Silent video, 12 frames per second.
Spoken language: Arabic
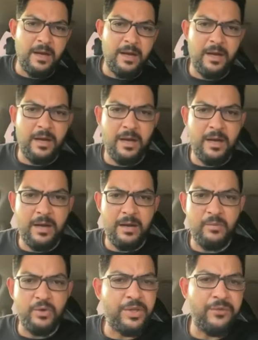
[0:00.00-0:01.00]

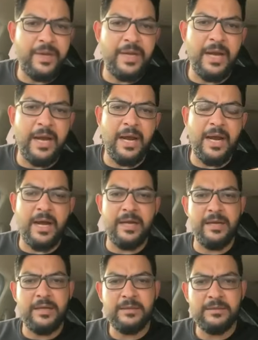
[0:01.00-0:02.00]
آه متفقين على
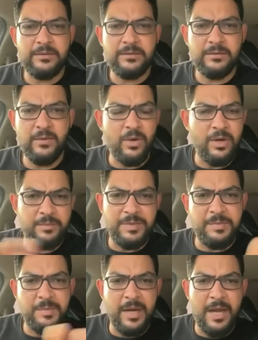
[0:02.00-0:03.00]
حاجة قلت
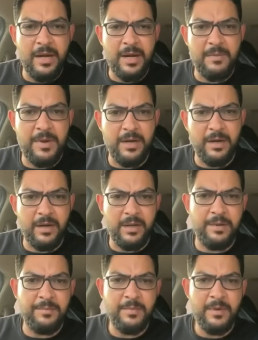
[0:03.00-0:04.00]
بسم الله الرحمن
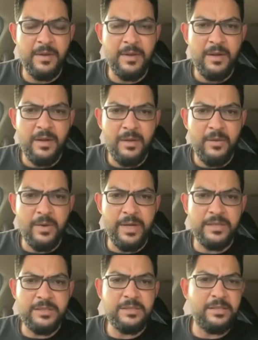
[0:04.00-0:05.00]
الرحيم
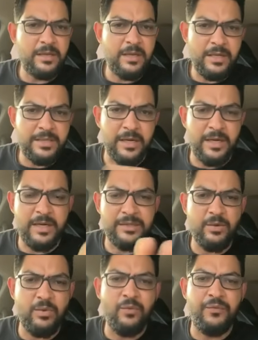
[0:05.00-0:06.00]
كويس عشان
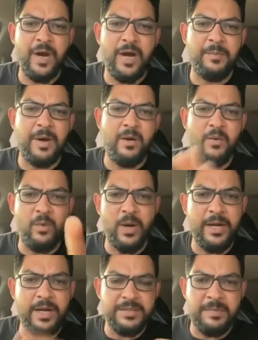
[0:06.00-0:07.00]
الناس تكون فاهمه
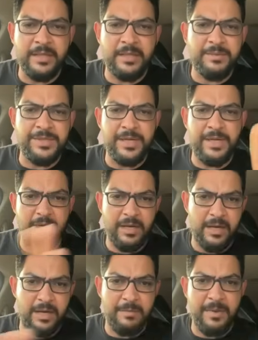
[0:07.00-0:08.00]
والناس ما تمشي
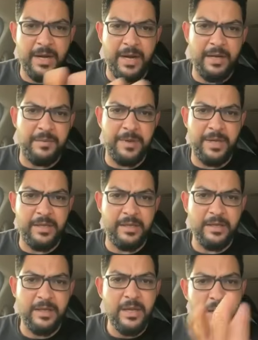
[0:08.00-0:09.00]
آه، مراحل
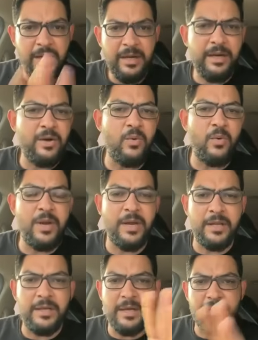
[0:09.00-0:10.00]
بعيده نحن
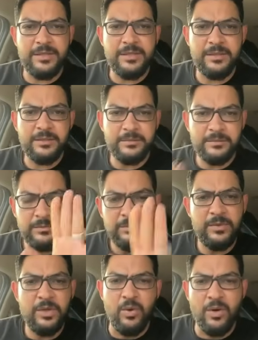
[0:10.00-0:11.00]
كلنا جيش
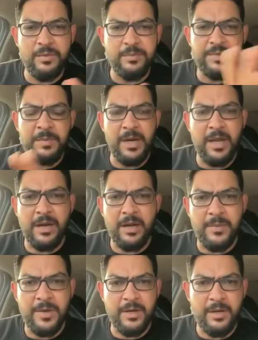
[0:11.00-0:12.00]
دي قلت بسم الله
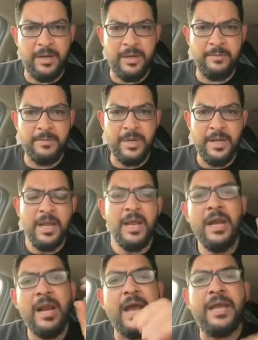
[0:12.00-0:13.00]
الرحمن الرحيم
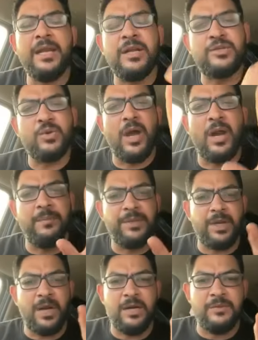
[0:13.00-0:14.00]
لكن السؤال
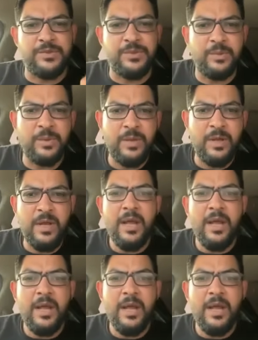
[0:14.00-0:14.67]
اللي بيطرح نفسه